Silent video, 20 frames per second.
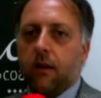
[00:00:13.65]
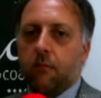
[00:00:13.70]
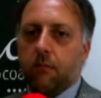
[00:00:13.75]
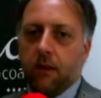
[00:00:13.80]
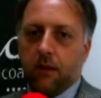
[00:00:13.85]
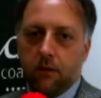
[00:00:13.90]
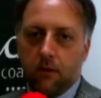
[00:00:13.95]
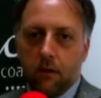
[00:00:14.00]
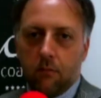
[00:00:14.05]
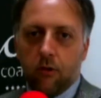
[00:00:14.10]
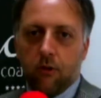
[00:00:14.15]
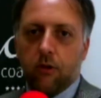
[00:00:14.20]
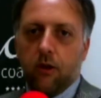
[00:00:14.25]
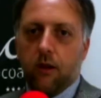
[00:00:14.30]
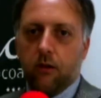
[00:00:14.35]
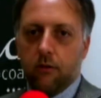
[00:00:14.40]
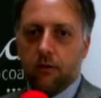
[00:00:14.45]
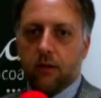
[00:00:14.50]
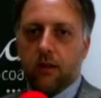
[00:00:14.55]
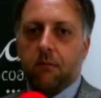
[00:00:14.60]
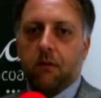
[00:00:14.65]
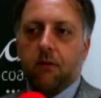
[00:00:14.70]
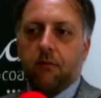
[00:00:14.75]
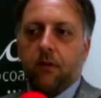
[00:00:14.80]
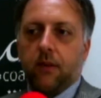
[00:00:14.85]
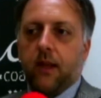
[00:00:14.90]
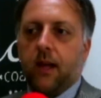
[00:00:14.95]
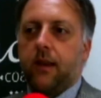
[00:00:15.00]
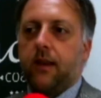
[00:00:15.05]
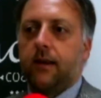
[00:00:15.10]
in particolar modo la costiera
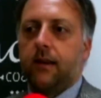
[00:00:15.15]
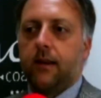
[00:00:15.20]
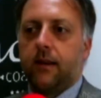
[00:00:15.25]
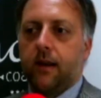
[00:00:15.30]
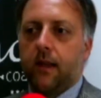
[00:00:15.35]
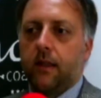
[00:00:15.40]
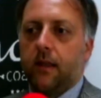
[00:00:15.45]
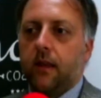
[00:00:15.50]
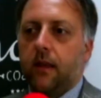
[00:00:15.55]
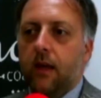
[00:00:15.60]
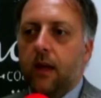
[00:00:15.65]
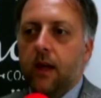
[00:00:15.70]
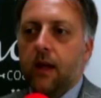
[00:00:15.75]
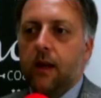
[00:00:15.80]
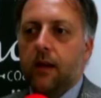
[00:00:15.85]
amalfitana, ricca di